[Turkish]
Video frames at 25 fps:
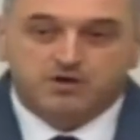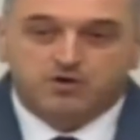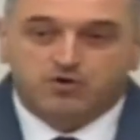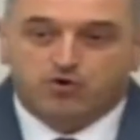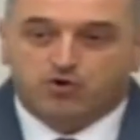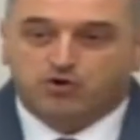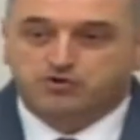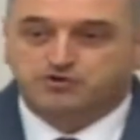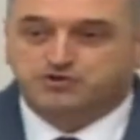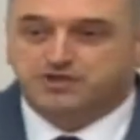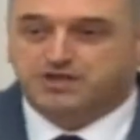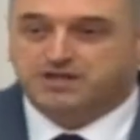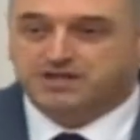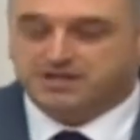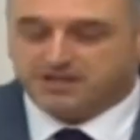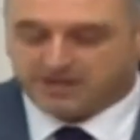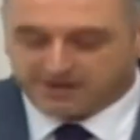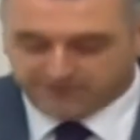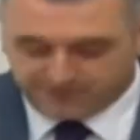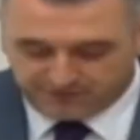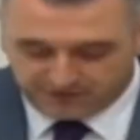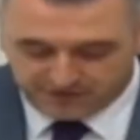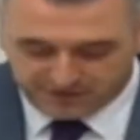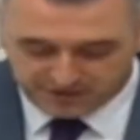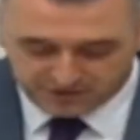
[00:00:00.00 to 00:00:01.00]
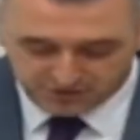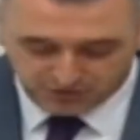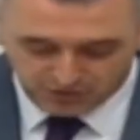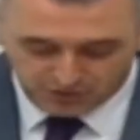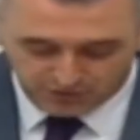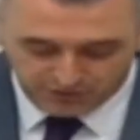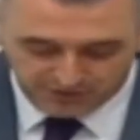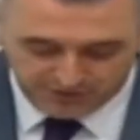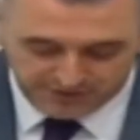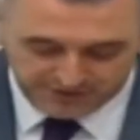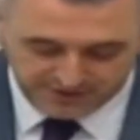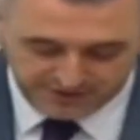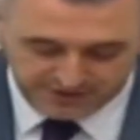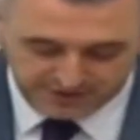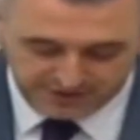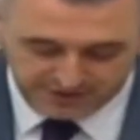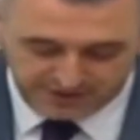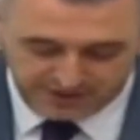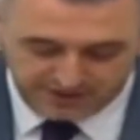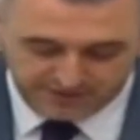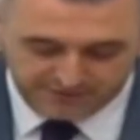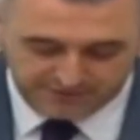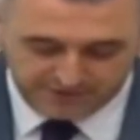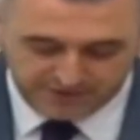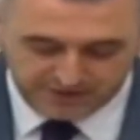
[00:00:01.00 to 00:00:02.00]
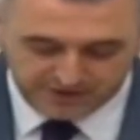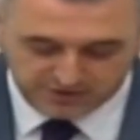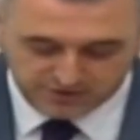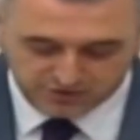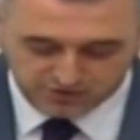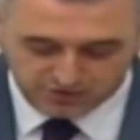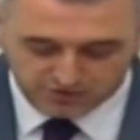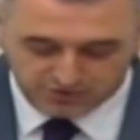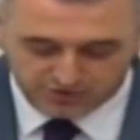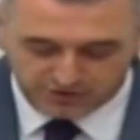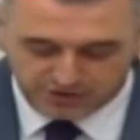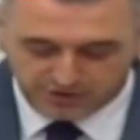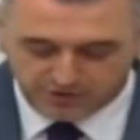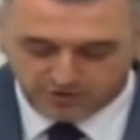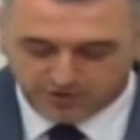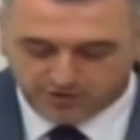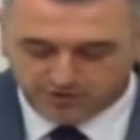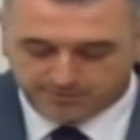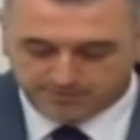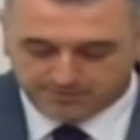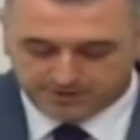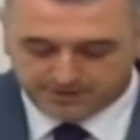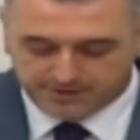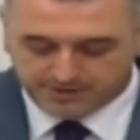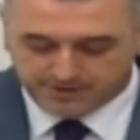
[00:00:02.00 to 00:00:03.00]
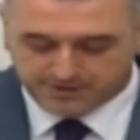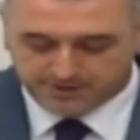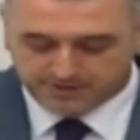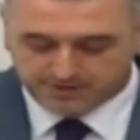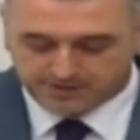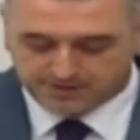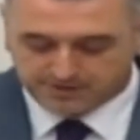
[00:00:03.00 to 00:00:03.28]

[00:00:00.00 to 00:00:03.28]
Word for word: Öncelikle enflasyon nedir? Enflasyon en önemli